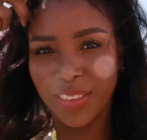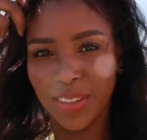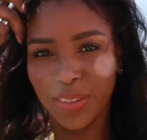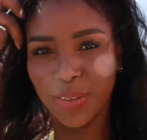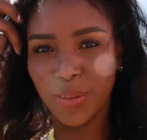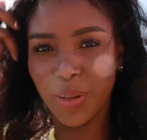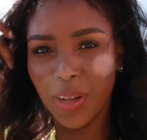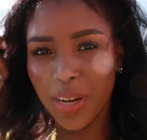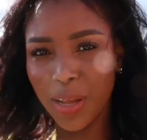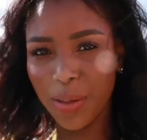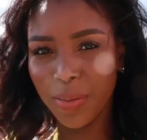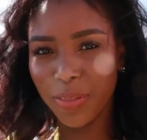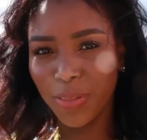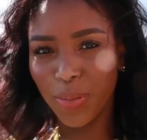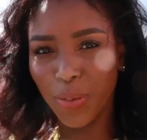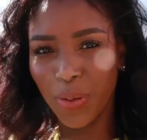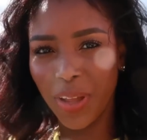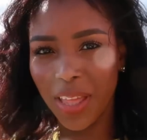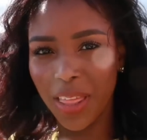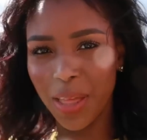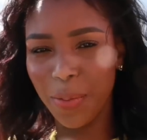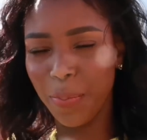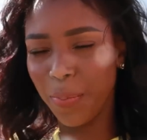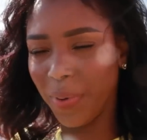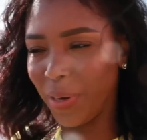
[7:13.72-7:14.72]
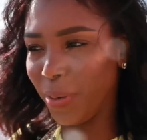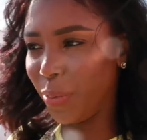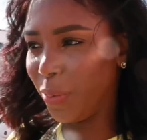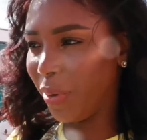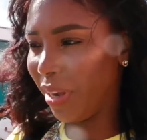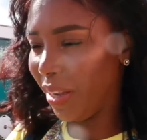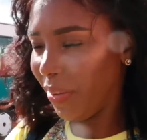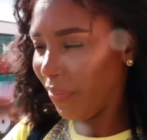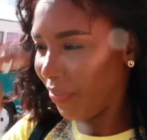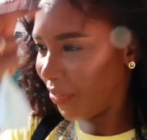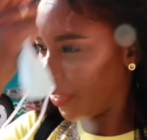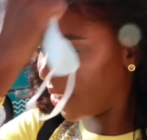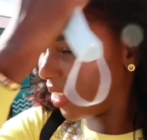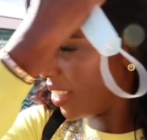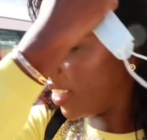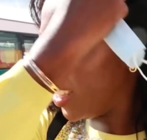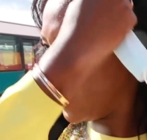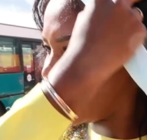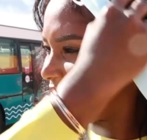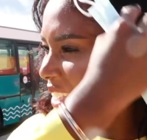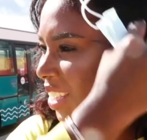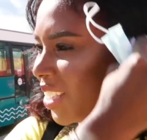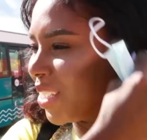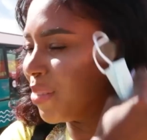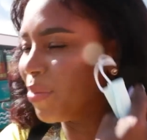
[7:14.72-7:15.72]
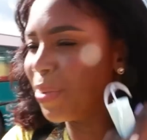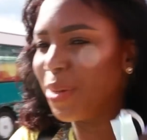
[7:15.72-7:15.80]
ando toda, toda despelucada. No,